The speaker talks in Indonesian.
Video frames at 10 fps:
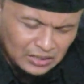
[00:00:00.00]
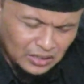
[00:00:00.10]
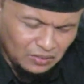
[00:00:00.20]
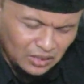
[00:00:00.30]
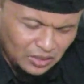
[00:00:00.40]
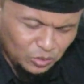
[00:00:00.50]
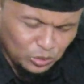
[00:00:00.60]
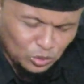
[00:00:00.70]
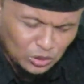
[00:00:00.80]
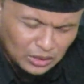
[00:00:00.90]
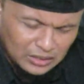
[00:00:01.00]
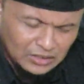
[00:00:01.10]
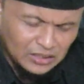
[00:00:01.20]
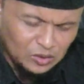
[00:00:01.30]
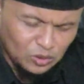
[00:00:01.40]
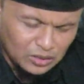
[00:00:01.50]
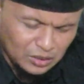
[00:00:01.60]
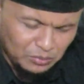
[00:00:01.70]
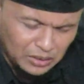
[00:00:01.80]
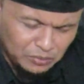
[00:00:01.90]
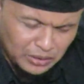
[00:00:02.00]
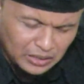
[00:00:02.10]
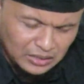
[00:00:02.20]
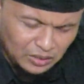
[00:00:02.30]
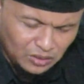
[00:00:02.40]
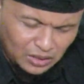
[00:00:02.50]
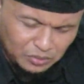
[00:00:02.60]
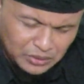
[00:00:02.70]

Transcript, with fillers: Ya Allah, utuhkan dan satukan kembali mereka ya Allah